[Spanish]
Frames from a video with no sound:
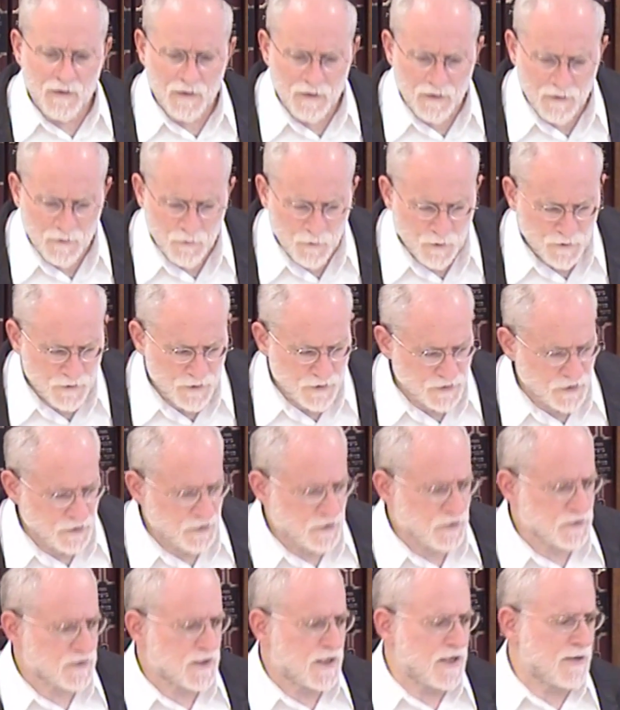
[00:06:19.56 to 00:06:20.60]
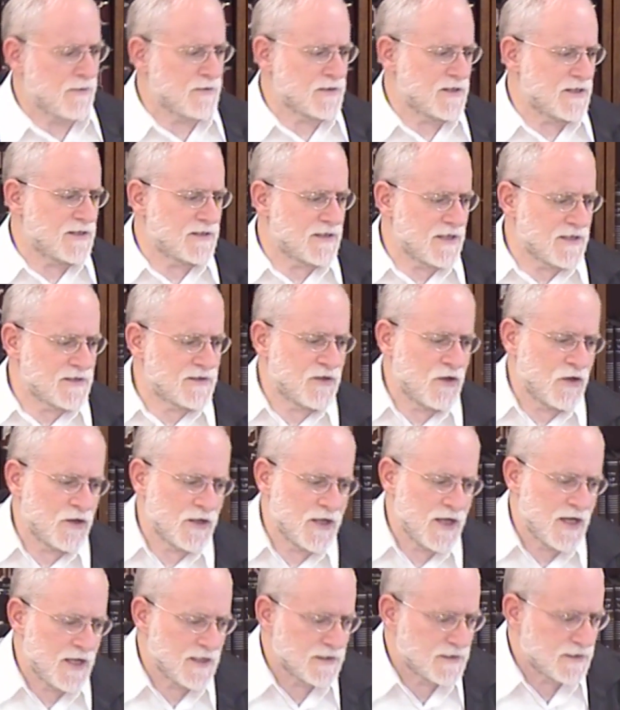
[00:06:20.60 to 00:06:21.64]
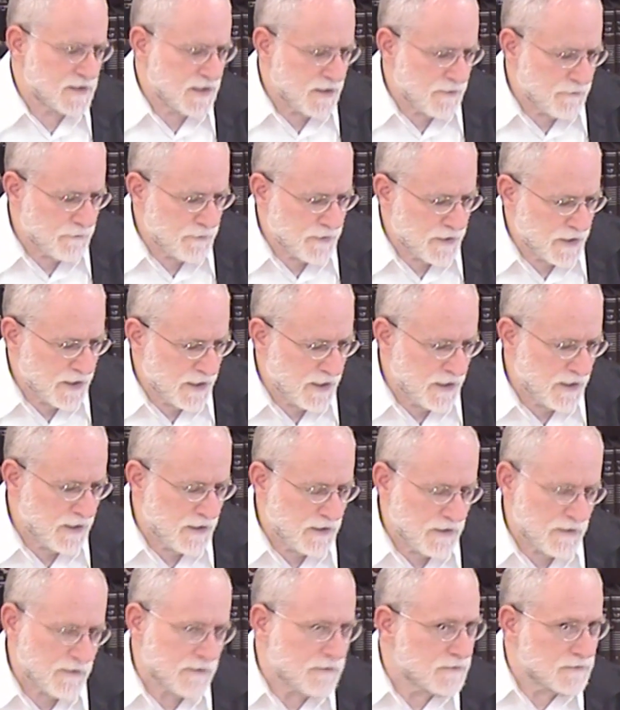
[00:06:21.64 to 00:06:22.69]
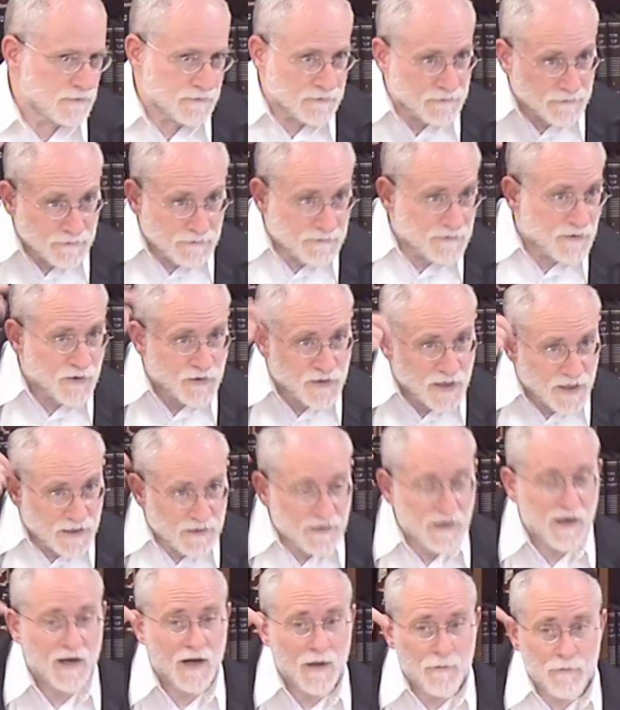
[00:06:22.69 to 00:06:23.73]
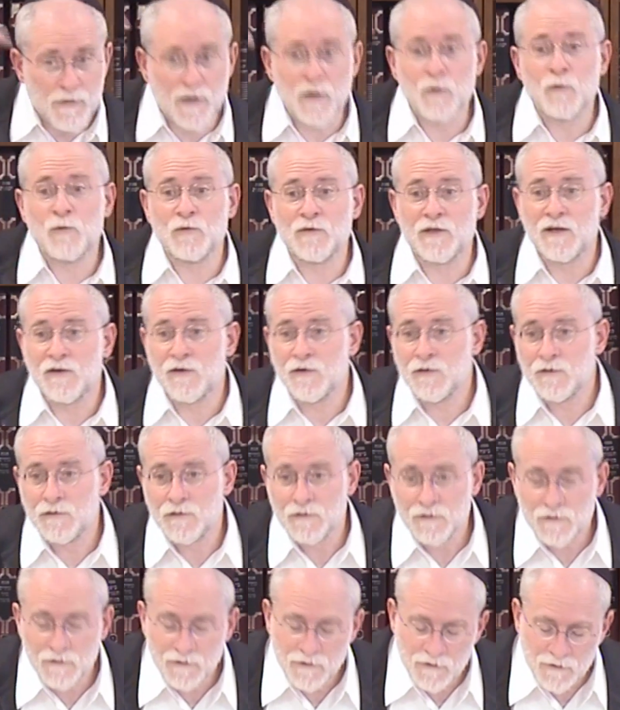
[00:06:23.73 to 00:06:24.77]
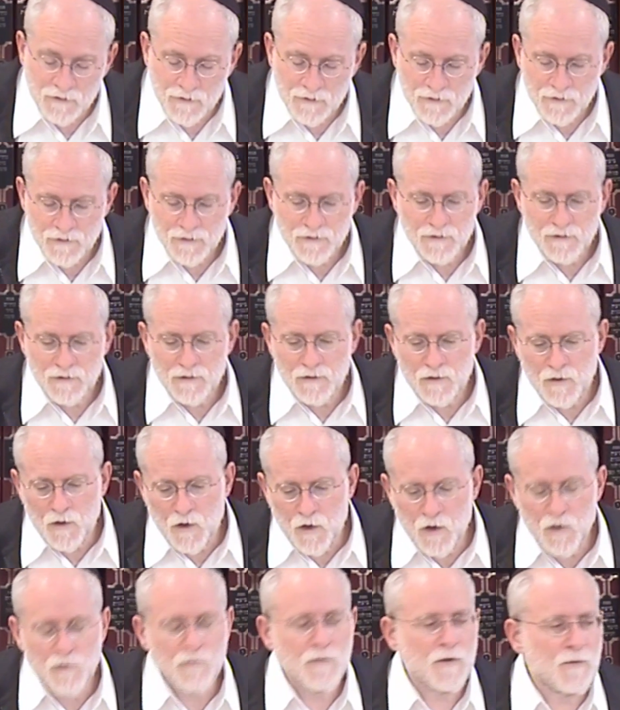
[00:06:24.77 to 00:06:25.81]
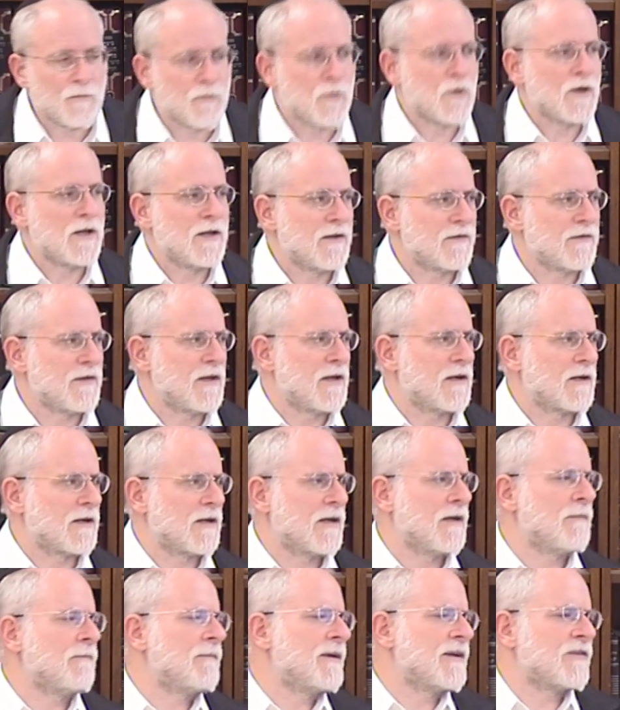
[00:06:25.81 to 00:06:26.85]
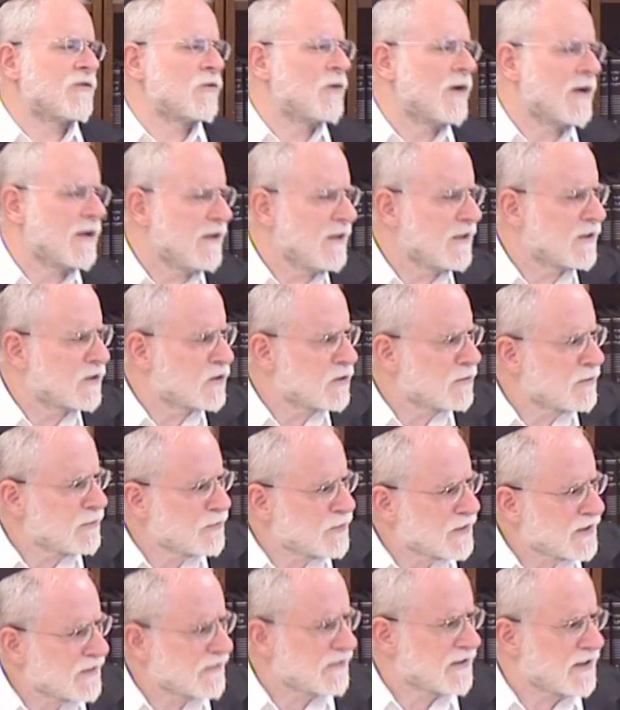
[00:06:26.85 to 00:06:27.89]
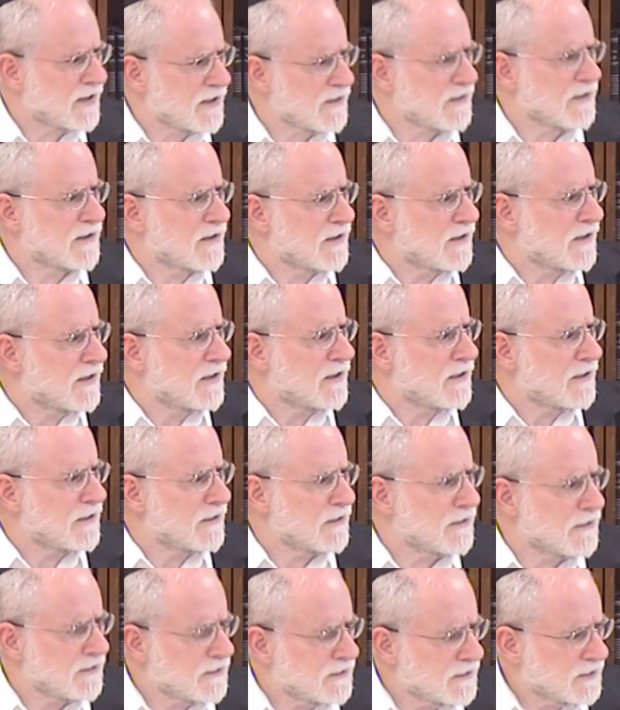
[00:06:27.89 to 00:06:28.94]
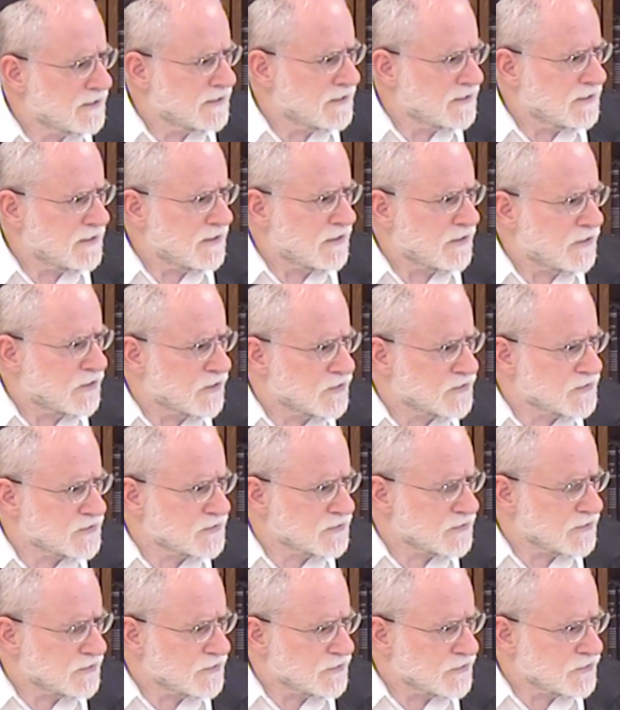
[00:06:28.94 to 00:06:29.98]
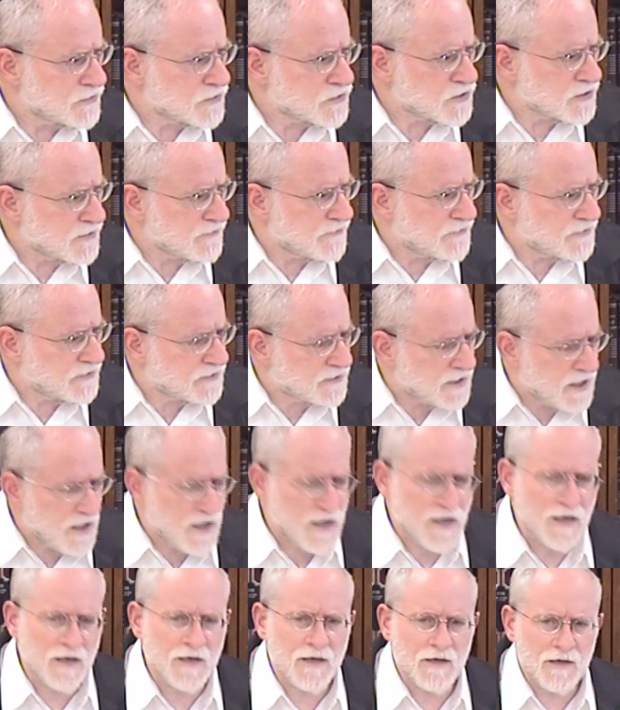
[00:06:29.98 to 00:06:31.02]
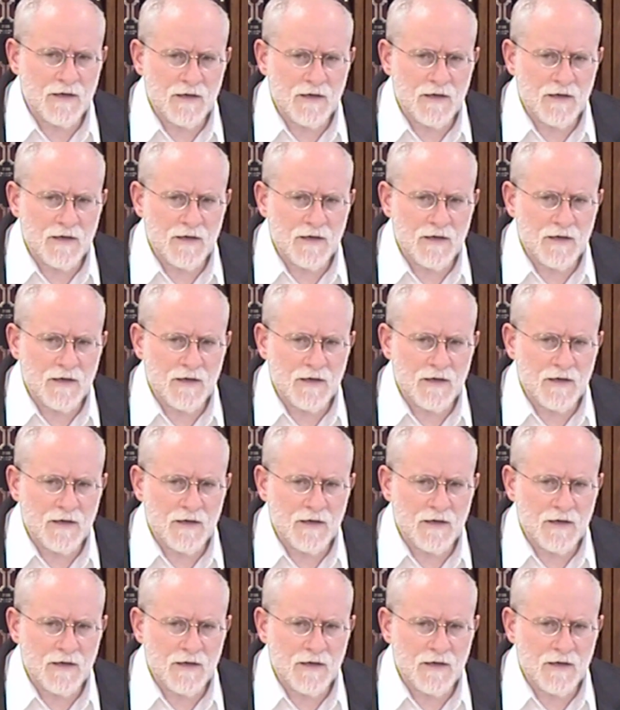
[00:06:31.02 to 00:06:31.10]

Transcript: cuando nosotros leemos esta historia, siempre nos entra la pregunta, ¿no? ¿Cómo puede ser? ¿Qué pasó aquí? ¿Cómo puede ser de que los Shivtei